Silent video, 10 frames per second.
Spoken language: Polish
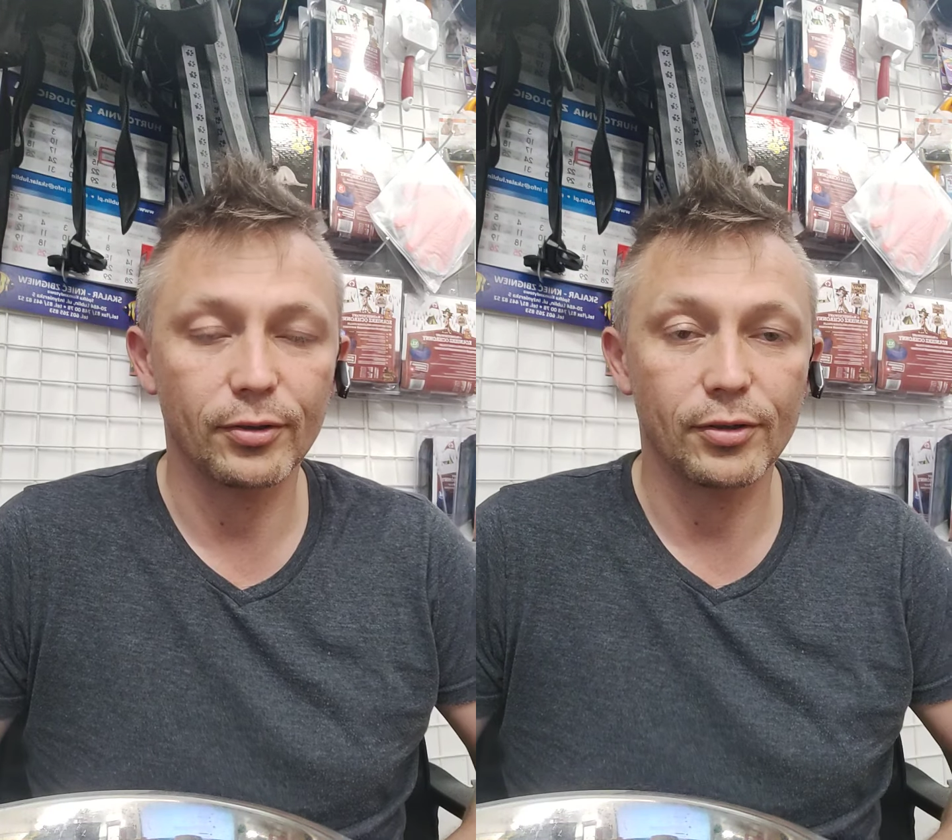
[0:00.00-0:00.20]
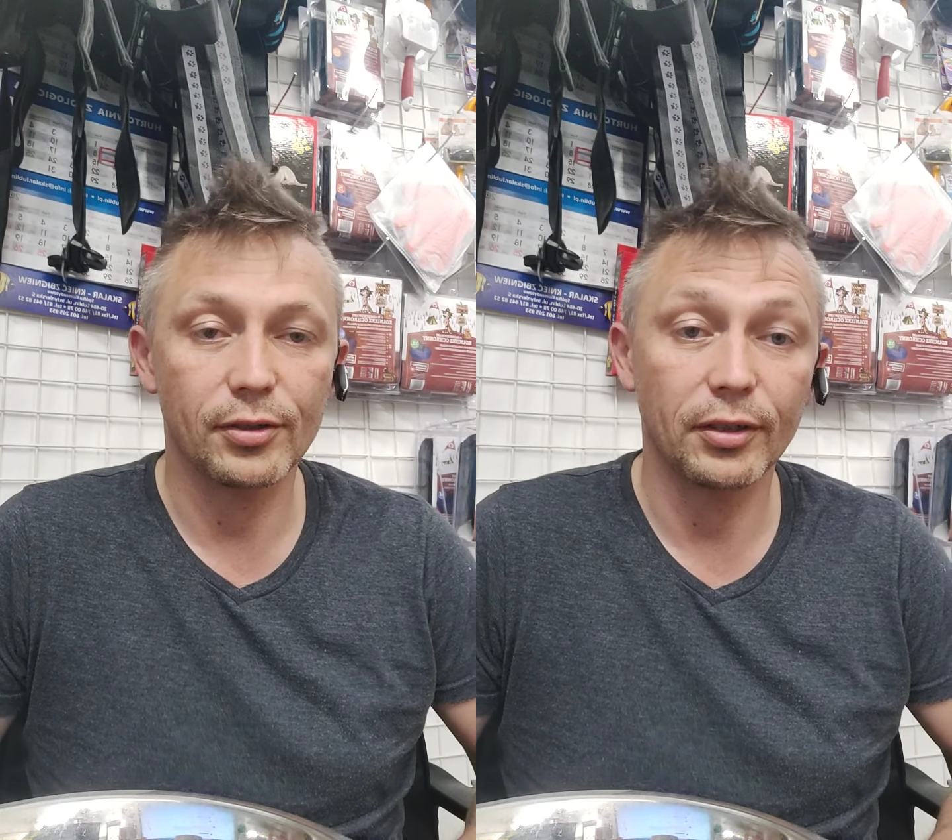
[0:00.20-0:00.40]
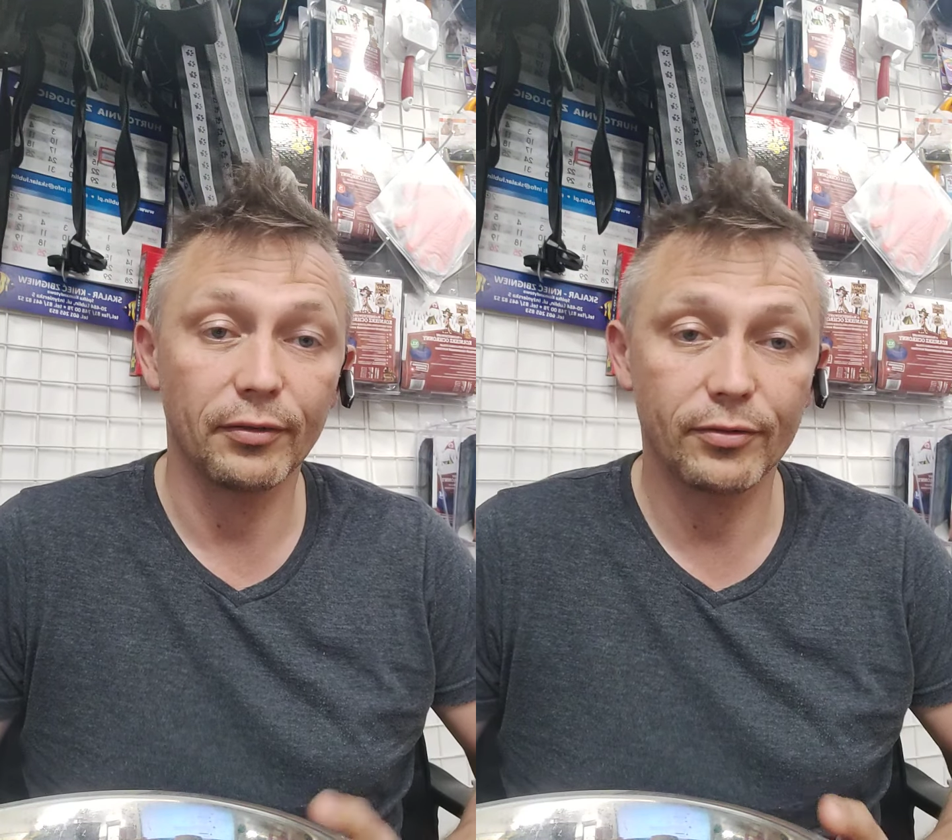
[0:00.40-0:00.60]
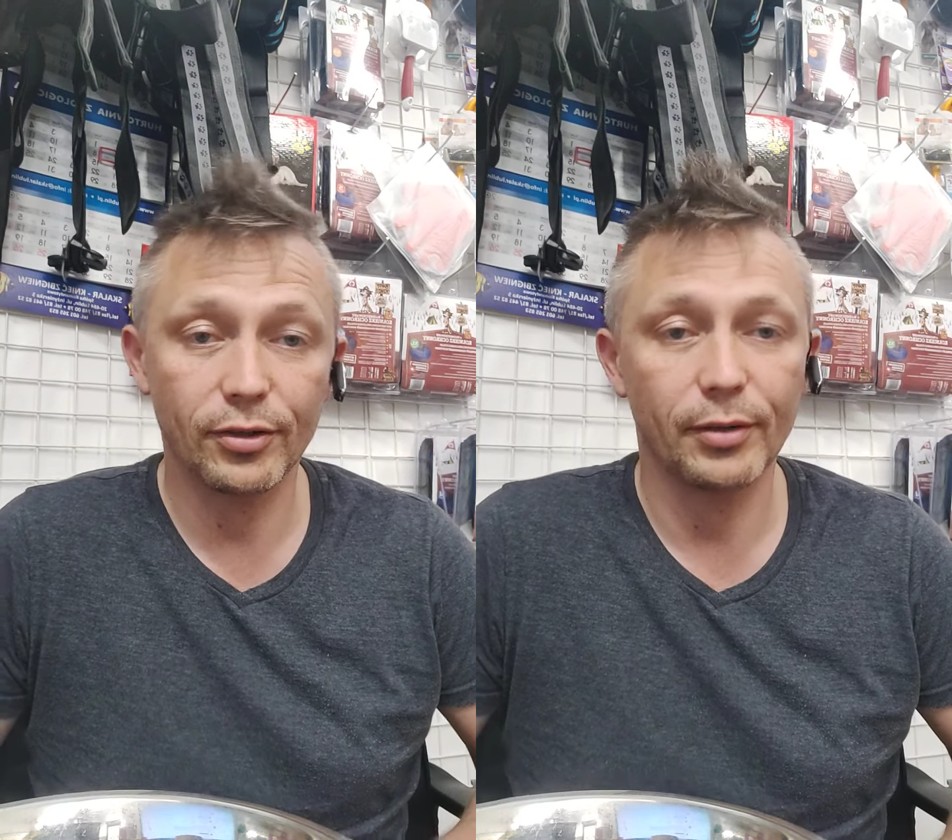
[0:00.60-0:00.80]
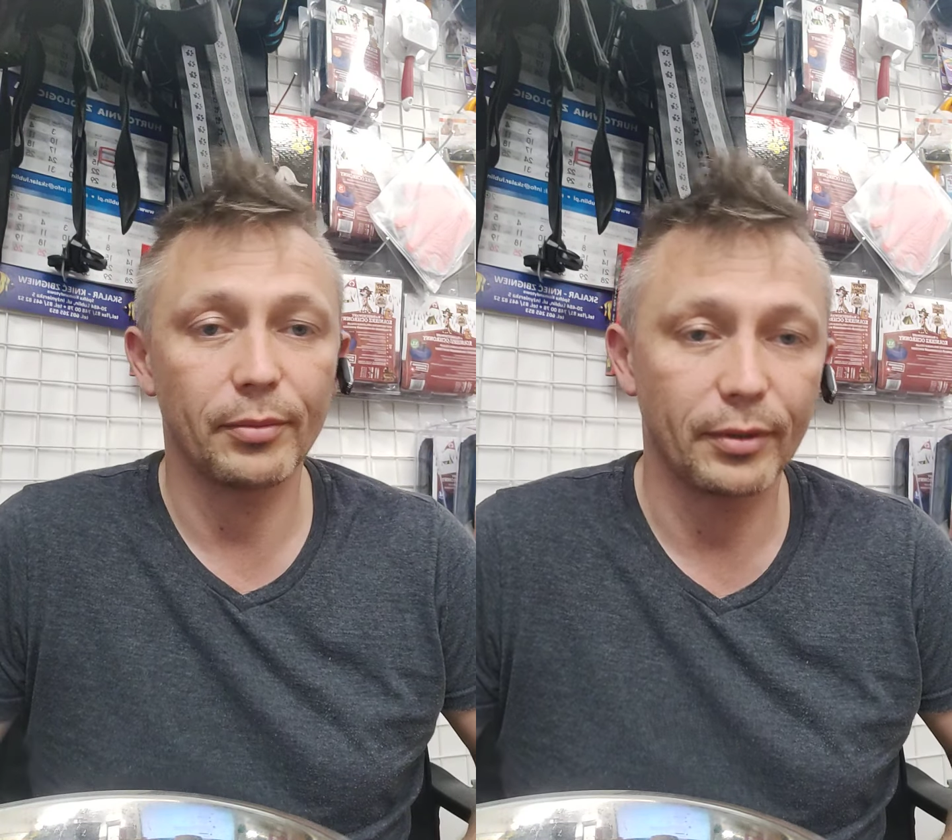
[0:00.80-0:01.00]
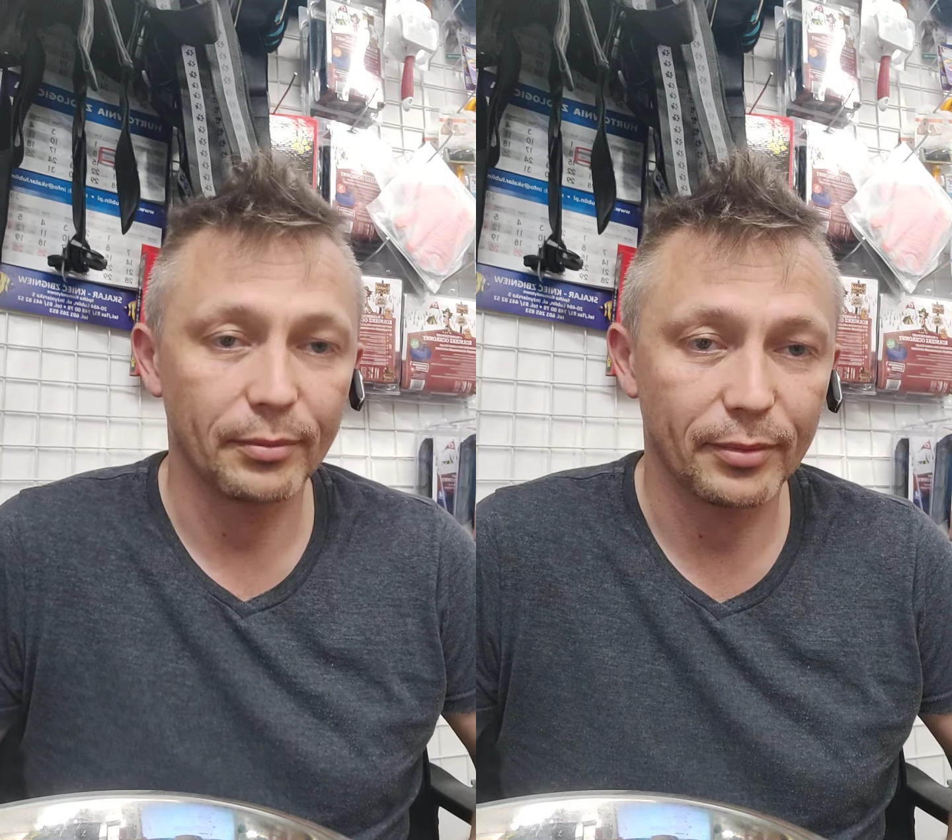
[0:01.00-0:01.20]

godzin i wczoraj byłem,